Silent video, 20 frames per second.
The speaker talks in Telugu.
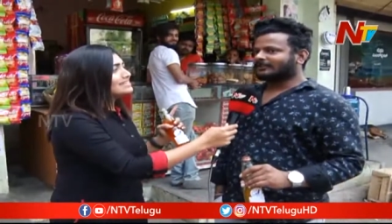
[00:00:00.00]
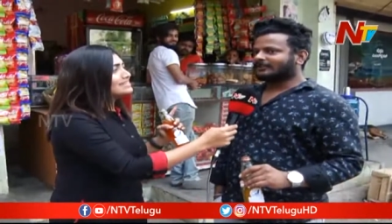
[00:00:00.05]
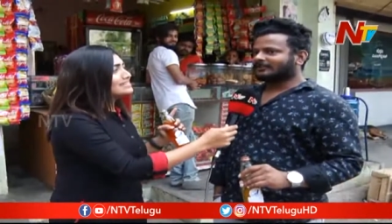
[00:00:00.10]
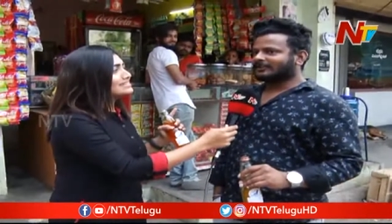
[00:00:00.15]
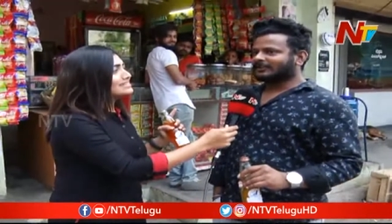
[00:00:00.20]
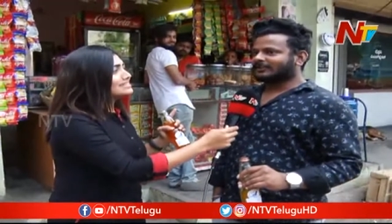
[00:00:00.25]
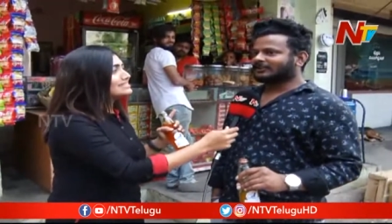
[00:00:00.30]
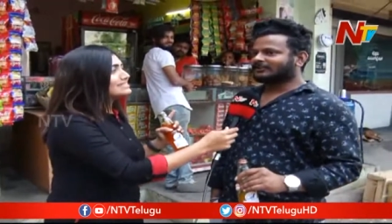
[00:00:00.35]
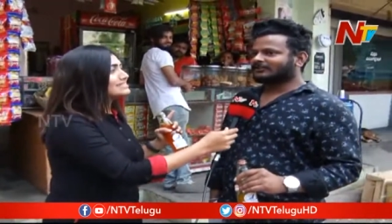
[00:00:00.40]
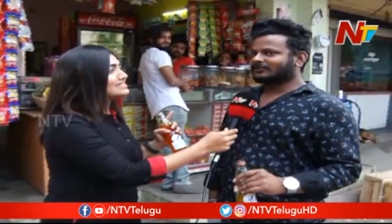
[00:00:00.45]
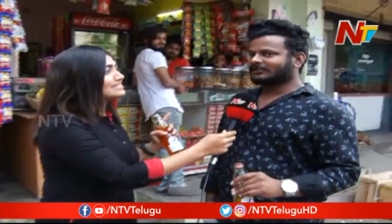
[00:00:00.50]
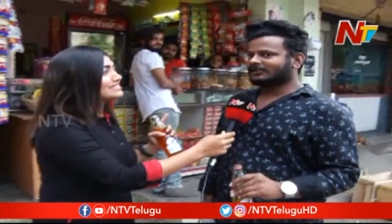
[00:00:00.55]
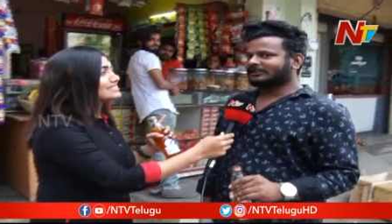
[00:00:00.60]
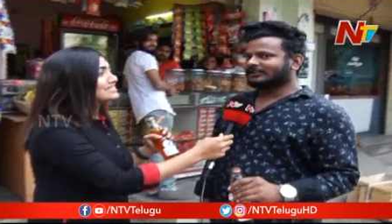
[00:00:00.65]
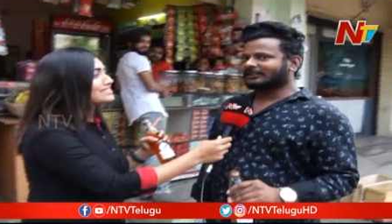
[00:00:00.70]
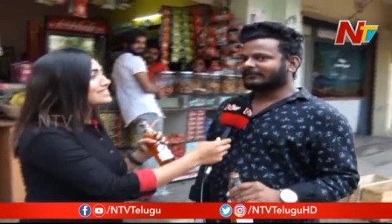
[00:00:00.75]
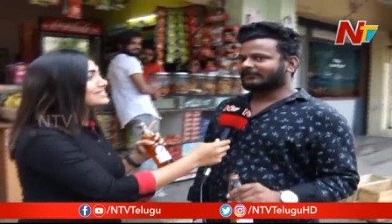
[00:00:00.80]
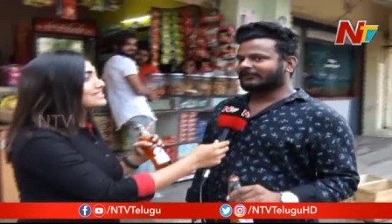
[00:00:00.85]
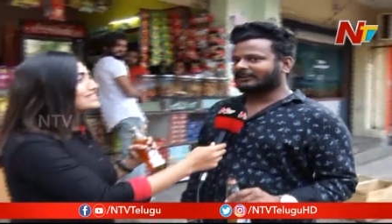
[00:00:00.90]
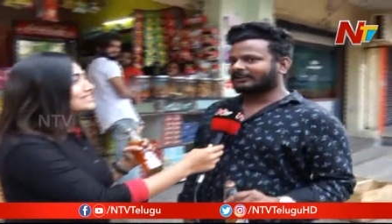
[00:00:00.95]
టేస్ట్ వచ్చి
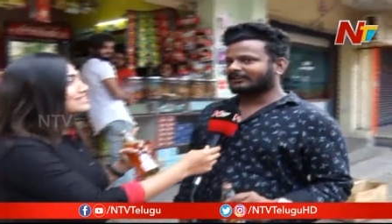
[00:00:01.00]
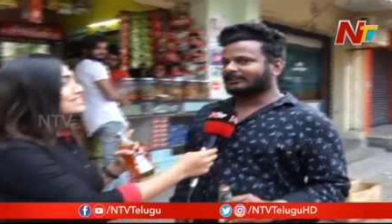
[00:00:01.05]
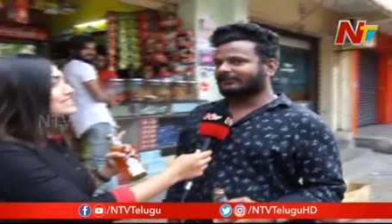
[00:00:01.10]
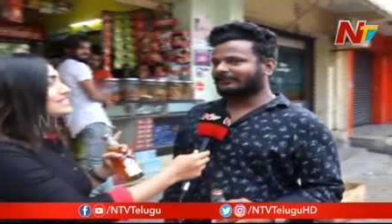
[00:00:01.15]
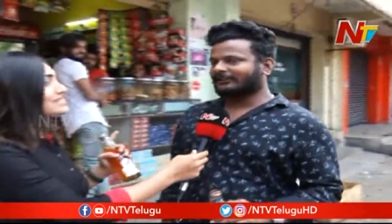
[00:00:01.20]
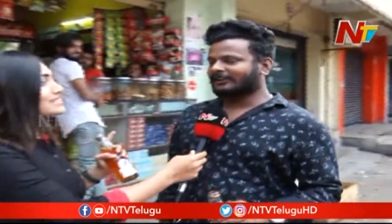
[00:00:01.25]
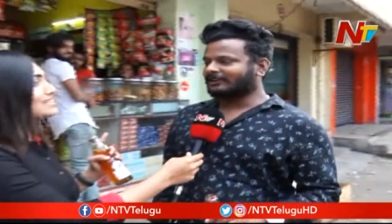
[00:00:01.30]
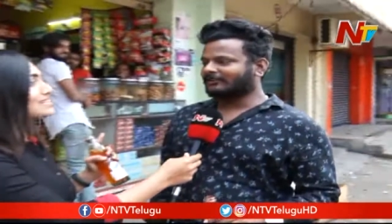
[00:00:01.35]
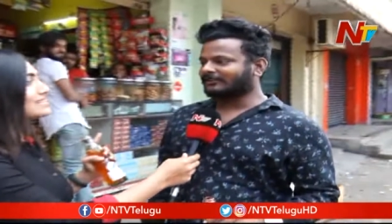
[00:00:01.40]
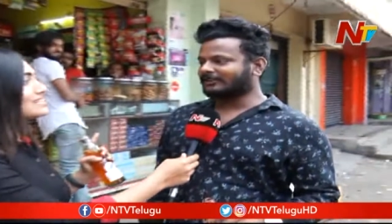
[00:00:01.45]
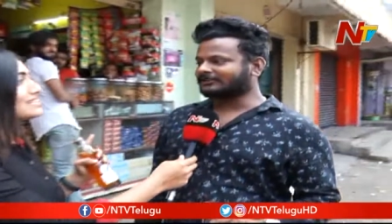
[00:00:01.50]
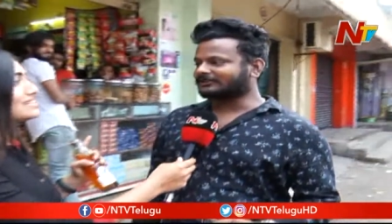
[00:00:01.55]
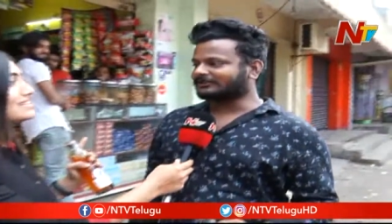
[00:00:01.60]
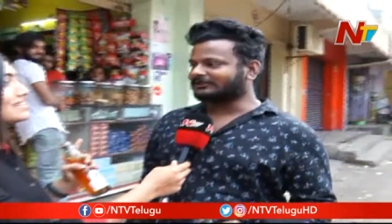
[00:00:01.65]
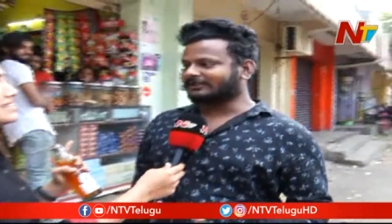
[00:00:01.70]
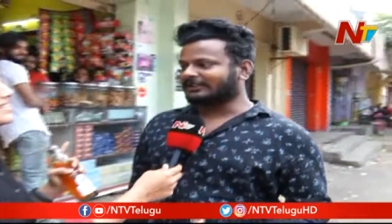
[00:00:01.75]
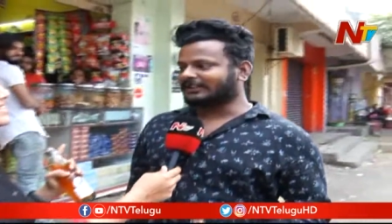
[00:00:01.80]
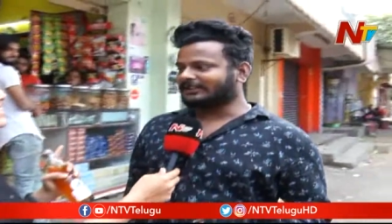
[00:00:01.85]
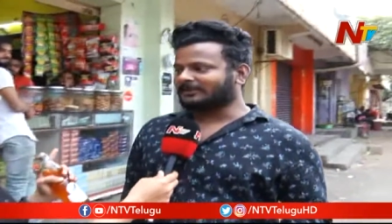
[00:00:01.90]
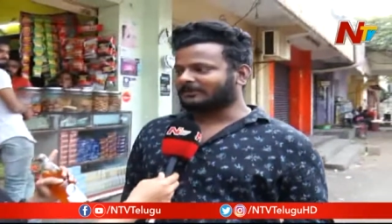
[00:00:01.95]
డిఫరెంట్ ఫ్లేవర్స్
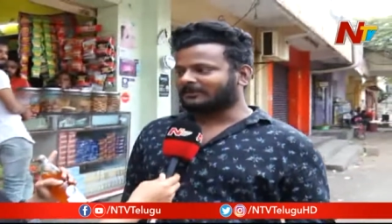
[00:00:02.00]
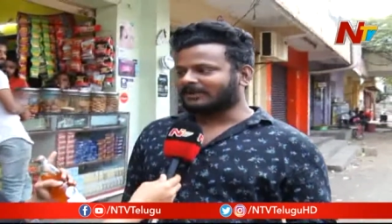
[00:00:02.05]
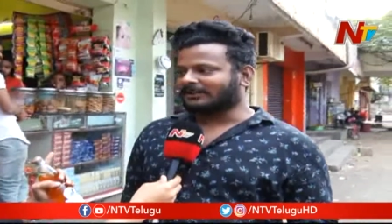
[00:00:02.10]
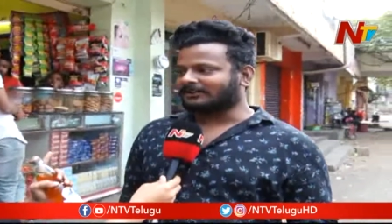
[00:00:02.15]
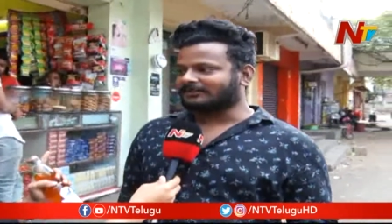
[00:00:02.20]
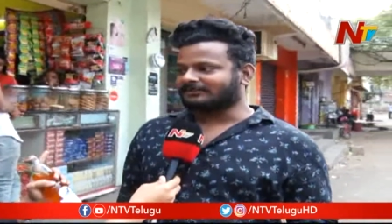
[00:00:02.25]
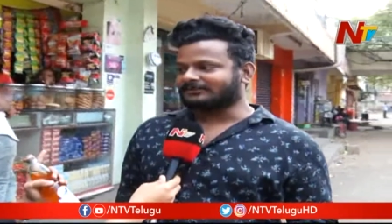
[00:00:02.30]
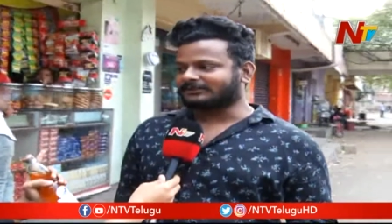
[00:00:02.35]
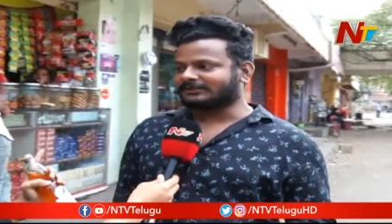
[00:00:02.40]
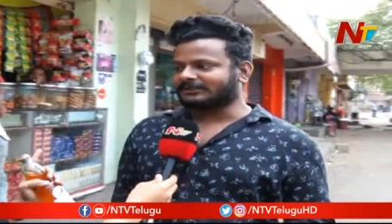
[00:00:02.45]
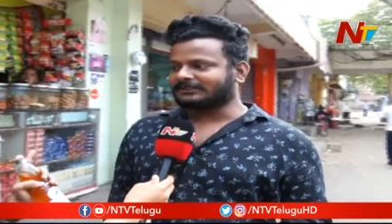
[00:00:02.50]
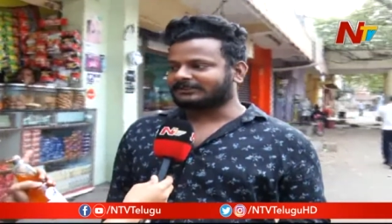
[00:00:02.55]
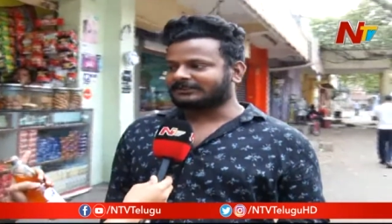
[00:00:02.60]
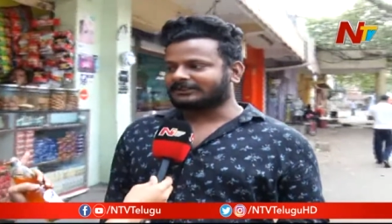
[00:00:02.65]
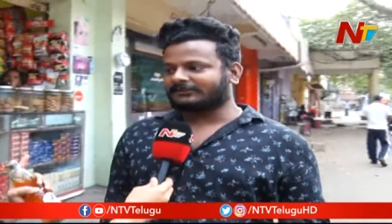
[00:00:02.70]
ఉంది అది బాగుంది